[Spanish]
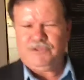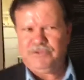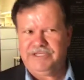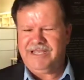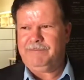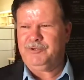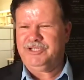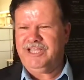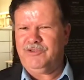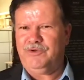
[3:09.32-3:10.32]
Eso se está
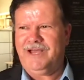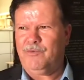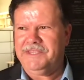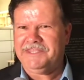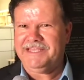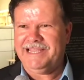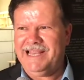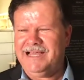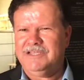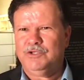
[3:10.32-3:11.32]
depositando en la cuenta de
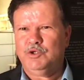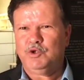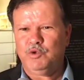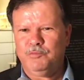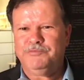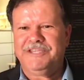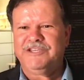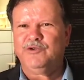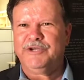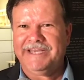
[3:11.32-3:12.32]
la
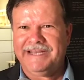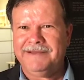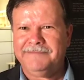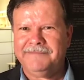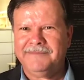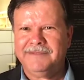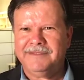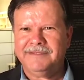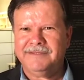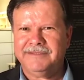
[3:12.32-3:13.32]
subtesorera
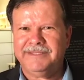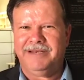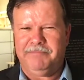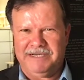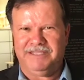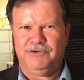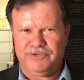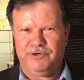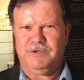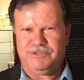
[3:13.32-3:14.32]
del Partido
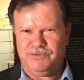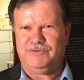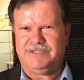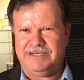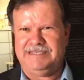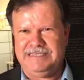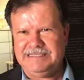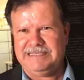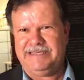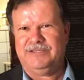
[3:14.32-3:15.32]
Renovación
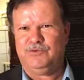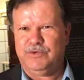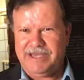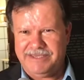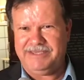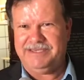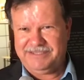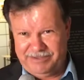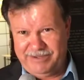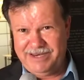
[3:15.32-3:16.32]
Costarricense, que es Uray
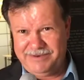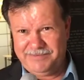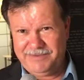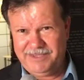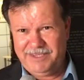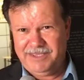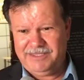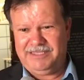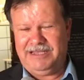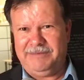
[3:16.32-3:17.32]
Esquivel.
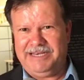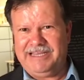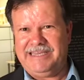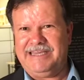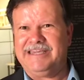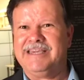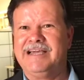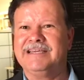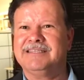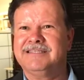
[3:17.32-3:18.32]
De tal manera que ella
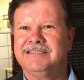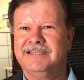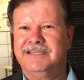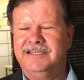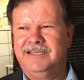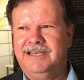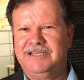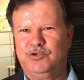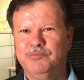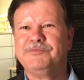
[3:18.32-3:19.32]
es la
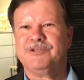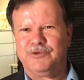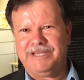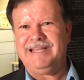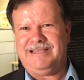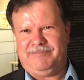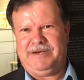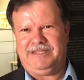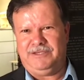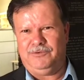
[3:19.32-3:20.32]
subtesorera del
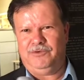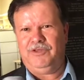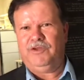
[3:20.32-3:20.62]
partido.